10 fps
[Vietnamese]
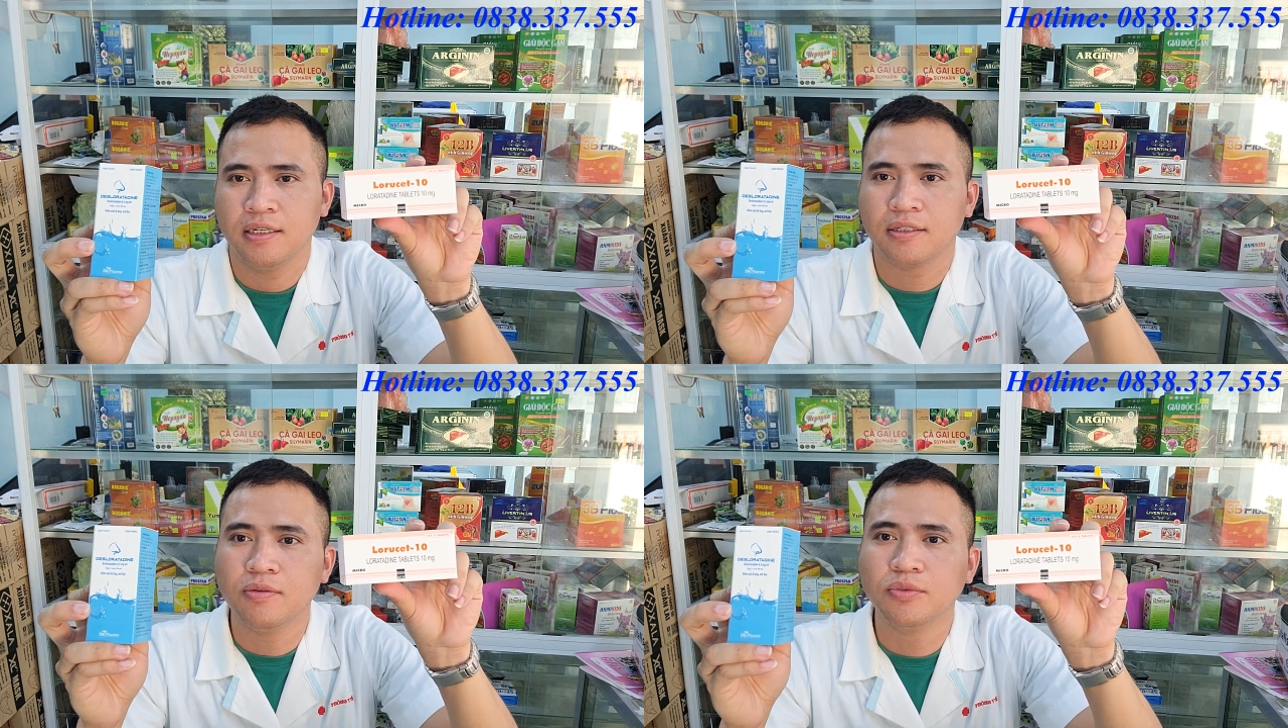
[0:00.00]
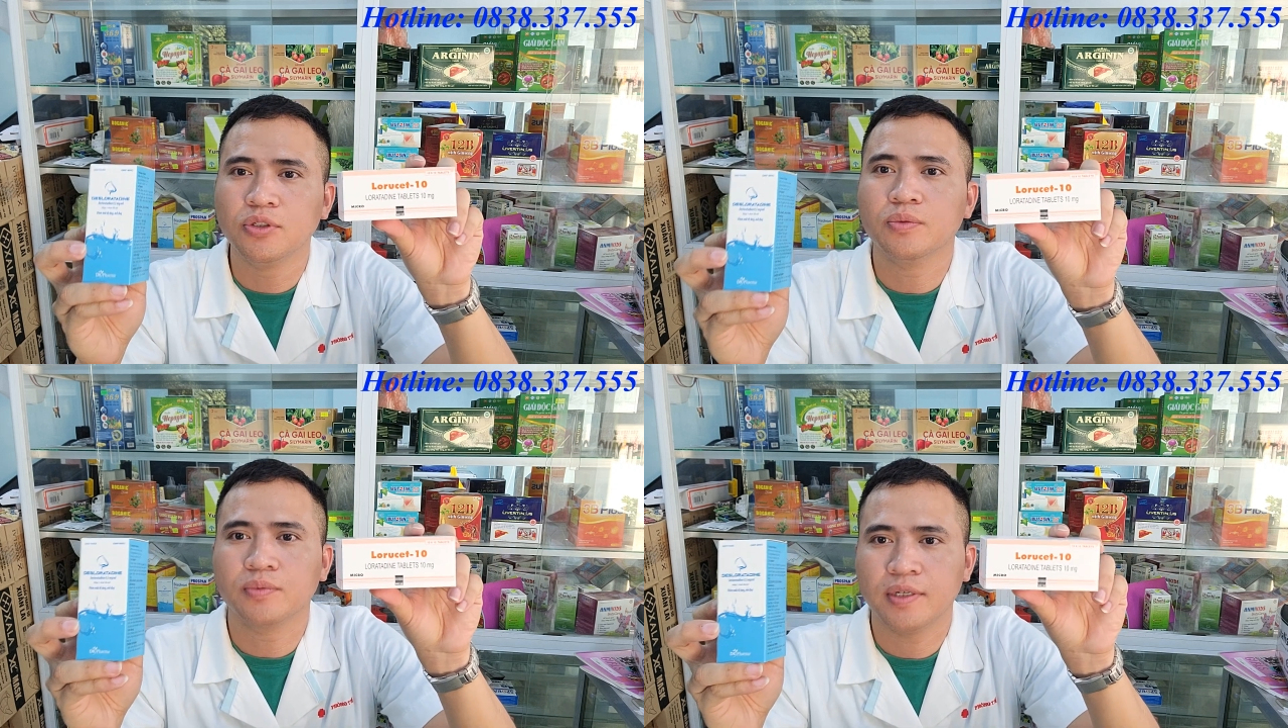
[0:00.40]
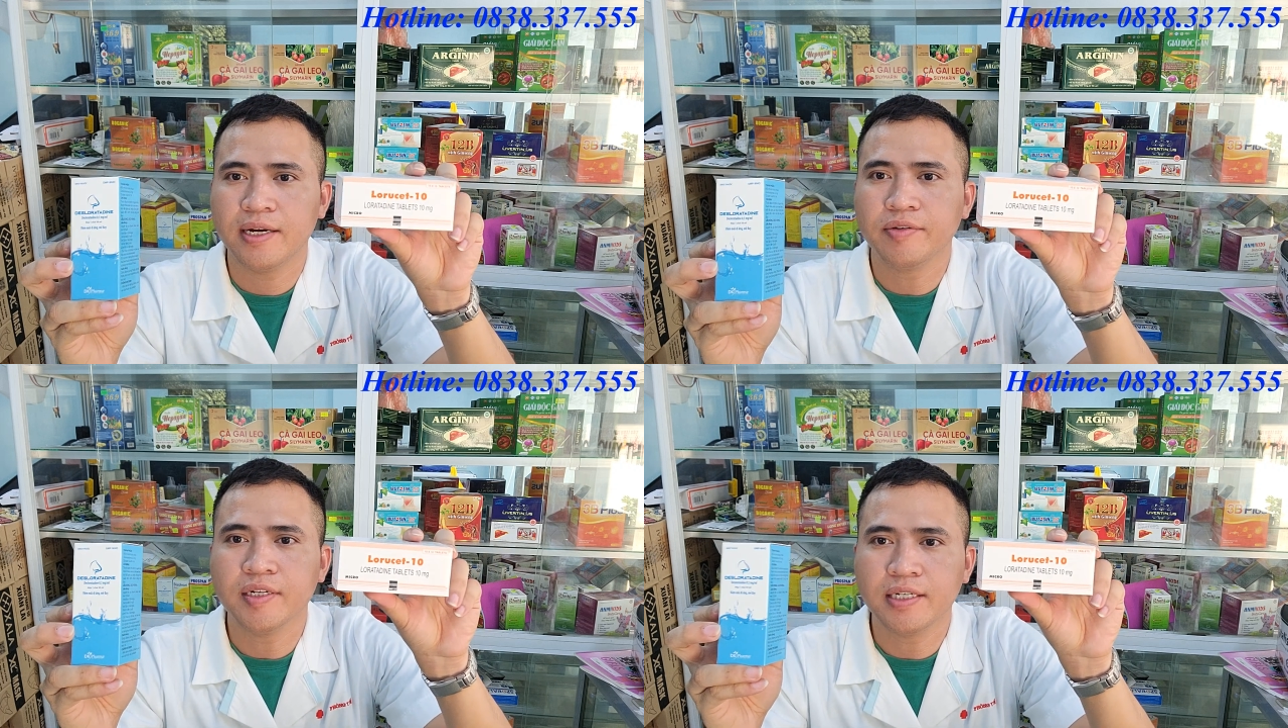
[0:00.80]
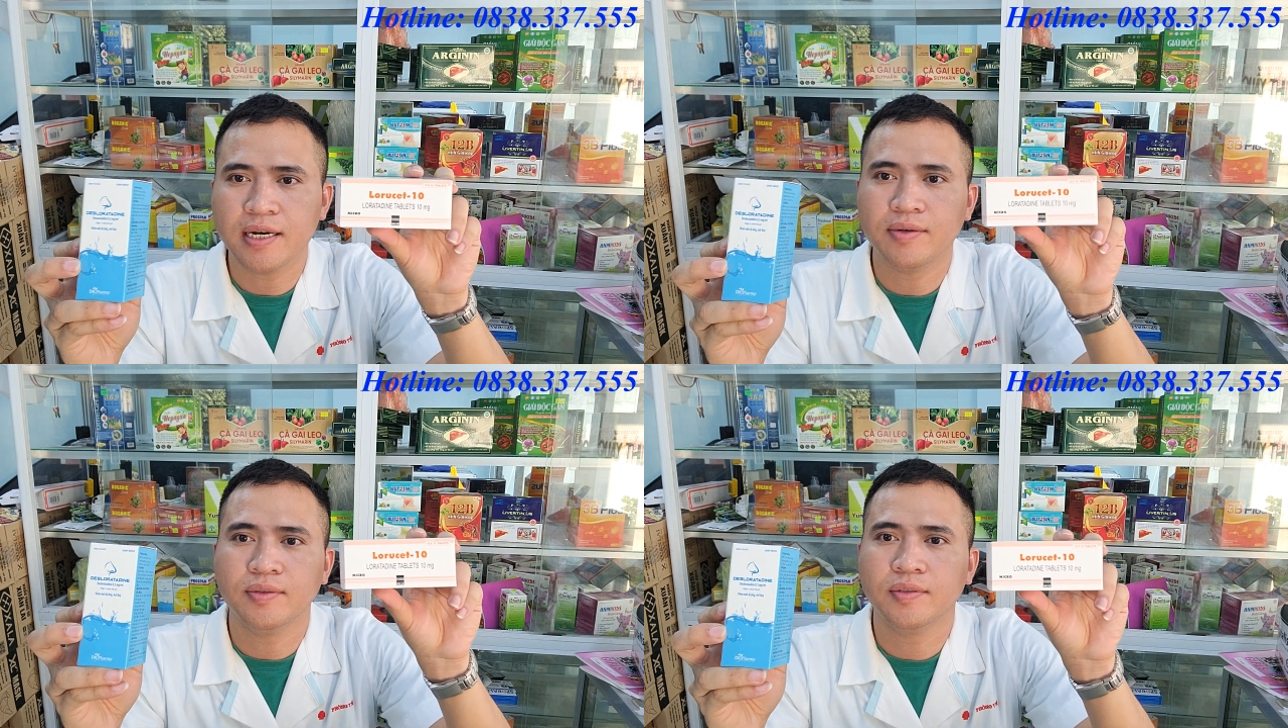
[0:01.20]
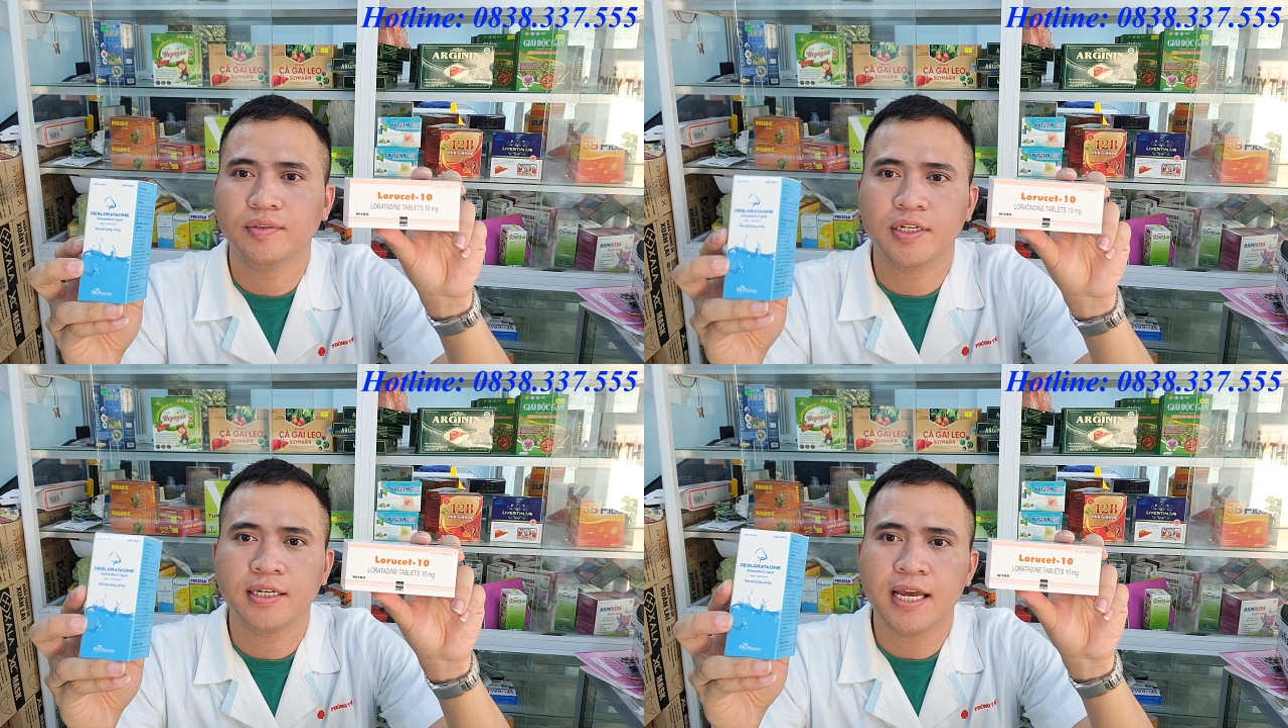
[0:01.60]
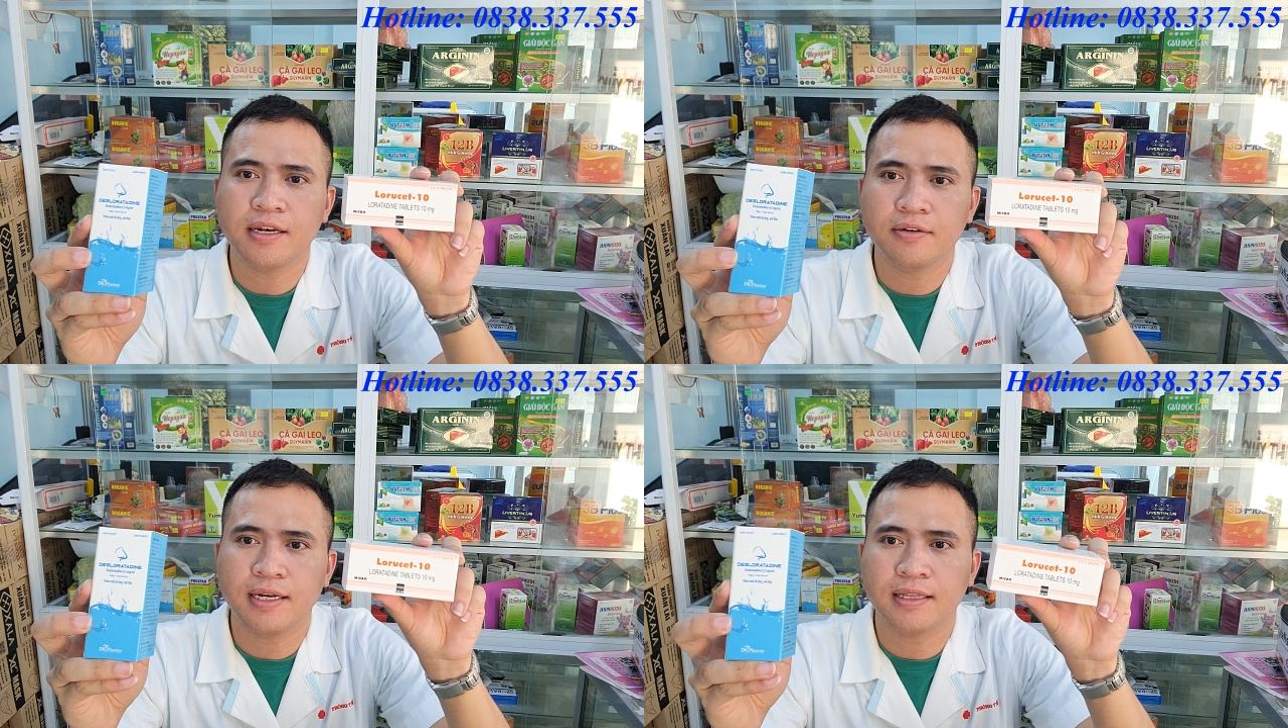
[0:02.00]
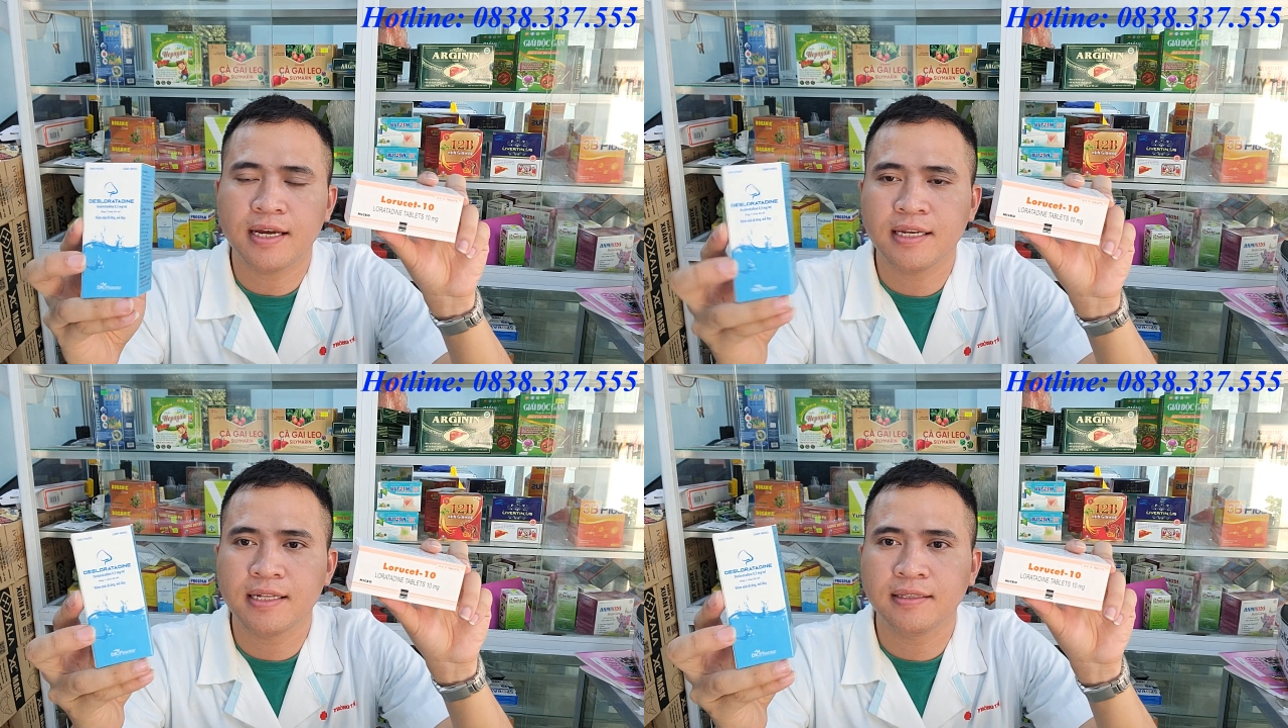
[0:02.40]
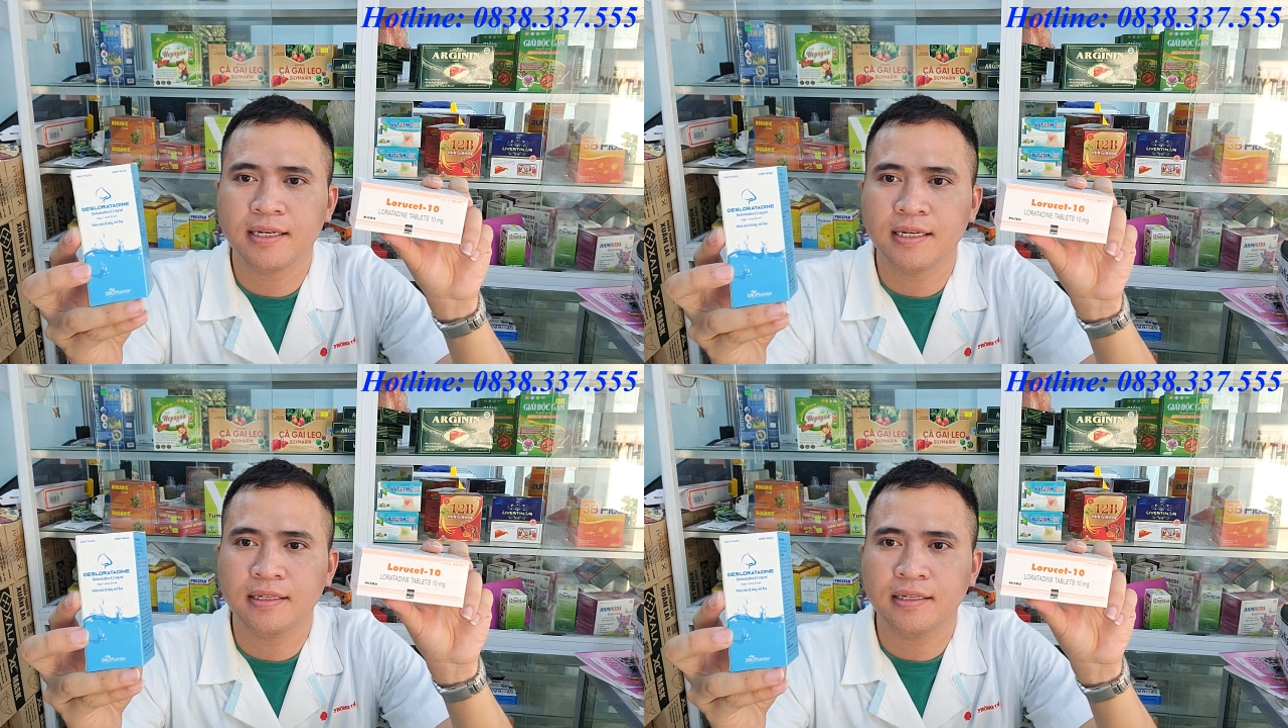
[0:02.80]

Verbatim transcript: công dụng nó đều như nhau nhưng Desnoratadin thì